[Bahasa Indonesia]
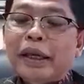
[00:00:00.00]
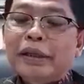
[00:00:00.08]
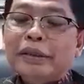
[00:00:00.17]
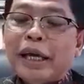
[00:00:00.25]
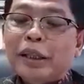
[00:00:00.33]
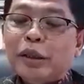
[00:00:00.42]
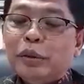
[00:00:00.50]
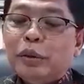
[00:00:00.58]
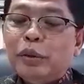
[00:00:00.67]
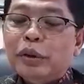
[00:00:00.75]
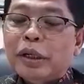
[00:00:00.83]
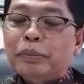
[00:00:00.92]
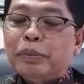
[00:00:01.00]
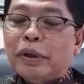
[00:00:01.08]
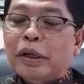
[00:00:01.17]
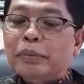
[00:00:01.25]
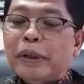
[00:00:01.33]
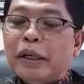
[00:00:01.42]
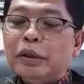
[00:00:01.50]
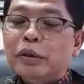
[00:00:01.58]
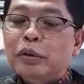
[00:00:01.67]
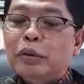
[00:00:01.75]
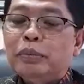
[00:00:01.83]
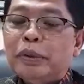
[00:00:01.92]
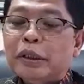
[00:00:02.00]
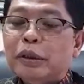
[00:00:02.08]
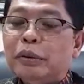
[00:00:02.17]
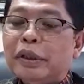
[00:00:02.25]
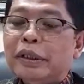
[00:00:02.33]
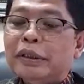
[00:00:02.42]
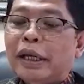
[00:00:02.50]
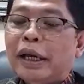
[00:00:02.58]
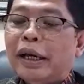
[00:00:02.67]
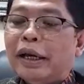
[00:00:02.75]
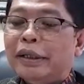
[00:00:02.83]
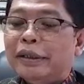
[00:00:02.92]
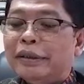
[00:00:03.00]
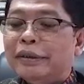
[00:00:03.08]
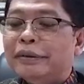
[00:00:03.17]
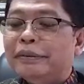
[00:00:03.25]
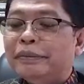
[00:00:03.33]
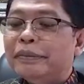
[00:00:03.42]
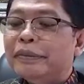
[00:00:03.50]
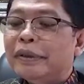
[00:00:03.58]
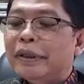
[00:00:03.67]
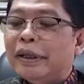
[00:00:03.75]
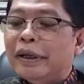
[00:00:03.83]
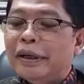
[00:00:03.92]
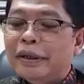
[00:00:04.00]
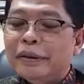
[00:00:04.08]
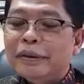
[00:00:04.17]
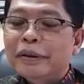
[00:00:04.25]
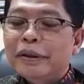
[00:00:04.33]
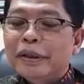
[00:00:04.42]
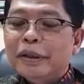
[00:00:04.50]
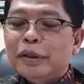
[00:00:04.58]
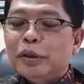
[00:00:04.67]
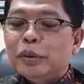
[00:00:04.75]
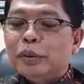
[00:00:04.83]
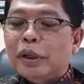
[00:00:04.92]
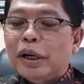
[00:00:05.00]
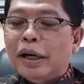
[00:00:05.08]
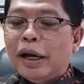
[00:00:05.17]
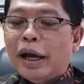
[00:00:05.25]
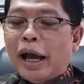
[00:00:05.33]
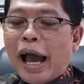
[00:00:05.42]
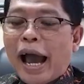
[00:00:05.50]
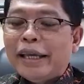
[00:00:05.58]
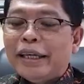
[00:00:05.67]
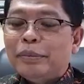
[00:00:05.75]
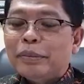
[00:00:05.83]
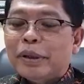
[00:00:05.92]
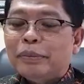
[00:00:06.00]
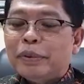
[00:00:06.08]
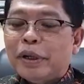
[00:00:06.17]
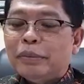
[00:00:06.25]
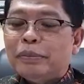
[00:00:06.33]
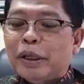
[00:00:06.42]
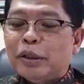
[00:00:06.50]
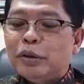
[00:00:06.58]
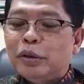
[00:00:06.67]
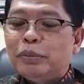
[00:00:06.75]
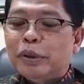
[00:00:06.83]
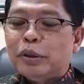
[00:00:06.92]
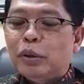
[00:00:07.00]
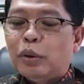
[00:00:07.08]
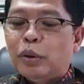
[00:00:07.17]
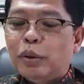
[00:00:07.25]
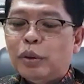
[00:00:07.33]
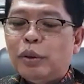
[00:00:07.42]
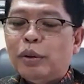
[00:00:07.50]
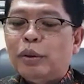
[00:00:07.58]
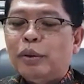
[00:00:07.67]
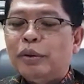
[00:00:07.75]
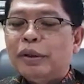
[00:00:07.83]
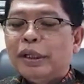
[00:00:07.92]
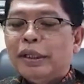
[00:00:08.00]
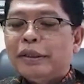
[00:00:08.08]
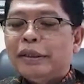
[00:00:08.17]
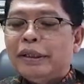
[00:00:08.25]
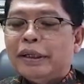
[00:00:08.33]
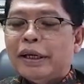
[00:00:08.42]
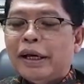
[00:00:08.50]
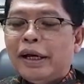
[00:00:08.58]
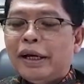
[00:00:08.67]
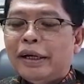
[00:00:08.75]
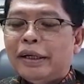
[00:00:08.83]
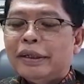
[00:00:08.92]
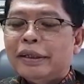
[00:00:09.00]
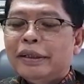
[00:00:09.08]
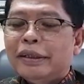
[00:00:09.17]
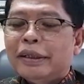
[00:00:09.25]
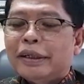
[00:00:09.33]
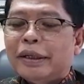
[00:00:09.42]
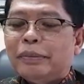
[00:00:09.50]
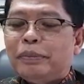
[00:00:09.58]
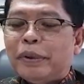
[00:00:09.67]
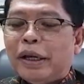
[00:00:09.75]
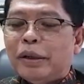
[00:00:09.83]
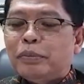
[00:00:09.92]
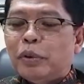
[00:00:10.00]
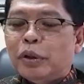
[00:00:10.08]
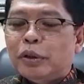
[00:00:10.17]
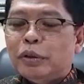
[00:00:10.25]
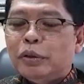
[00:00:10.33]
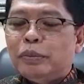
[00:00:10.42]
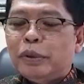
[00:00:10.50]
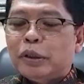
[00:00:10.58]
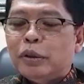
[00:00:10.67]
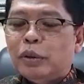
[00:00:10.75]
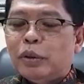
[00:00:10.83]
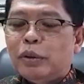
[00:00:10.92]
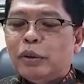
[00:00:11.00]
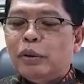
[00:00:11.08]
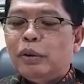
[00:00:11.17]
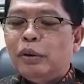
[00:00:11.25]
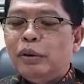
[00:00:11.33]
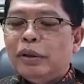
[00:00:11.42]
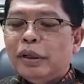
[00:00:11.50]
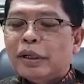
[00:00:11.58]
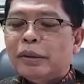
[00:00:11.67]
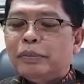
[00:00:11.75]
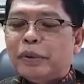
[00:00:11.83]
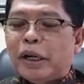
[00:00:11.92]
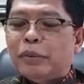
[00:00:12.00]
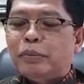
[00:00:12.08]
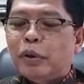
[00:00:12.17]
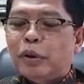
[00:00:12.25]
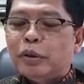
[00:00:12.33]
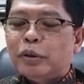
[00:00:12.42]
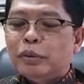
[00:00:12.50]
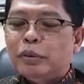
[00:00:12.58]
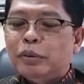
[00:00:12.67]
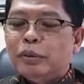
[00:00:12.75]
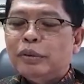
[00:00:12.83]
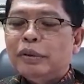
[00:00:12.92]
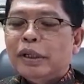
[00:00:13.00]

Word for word: 1. Gebrek bensu plus lukisan ya. 2. Ayam Gebrek bensu plus logo. 3 geprek bonsu plus logo, geprek bonsu